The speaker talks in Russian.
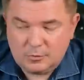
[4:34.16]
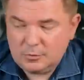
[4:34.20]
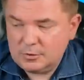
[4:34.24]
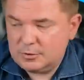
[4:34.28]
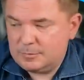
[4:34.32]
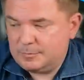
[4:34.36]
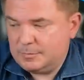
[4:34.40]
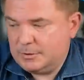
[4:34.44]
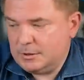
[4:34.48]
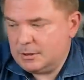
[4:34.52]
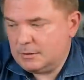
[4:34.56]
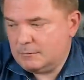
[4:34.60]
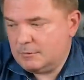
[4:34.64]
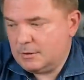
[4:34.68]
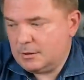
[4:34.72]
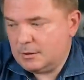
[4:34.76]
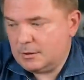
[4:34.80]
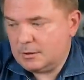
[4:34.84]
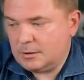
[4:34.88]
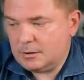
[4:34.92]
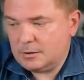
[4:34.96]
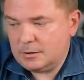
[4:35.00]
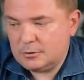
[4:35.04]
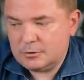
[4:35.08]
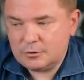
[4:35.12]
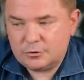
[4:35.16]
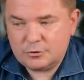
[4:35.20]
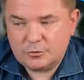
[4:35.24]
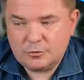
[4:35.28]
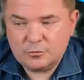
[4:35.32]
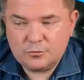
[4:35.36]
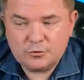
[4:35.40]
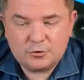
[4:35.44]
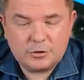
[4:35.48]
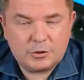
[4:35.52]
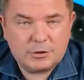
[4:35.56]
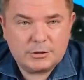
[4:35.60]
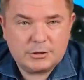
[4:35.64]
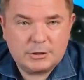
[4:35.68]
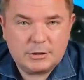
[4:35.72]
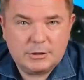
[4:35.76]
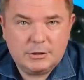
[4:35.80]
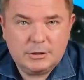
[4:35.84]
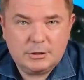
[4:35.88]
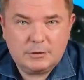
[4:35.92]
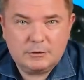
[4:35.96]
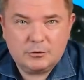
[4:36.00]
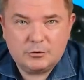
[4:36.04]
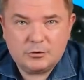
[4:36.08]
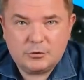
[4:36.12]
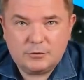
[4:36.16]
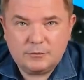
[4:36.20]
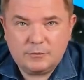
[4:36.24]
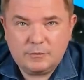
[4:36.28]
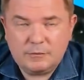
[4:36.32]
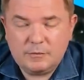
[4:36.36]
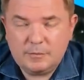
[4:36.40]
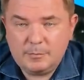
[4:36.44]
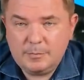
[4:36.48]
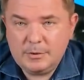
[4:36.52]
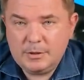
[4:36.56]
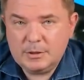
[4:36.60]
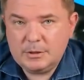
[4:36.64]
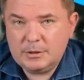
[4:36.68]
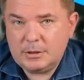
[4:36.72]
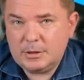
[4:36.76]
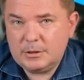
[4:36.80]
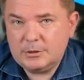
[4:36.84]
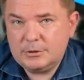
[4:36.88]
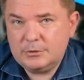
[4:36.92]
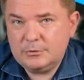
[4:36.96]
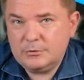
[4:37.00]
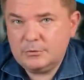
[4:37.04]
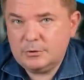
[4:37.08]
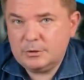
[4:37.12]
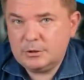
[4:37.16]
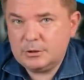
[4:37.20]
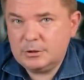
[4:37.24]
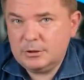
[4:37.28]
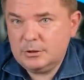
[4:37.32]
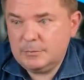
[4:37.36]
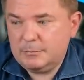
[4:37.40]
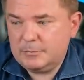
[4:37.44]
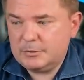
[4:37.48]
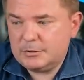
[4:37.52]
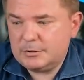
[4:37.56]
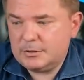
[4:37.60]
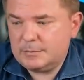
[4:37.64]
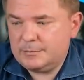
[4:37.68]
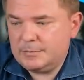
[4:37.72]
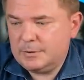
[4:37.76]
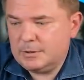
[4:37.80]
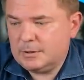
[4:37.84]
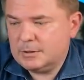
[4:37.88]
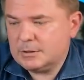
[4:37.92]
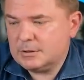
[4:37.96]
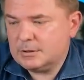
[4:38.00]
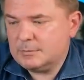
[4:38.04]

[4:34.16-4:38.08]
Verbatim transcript: То есть первое, что нужно констатировать, что ВВП не растет и постепенно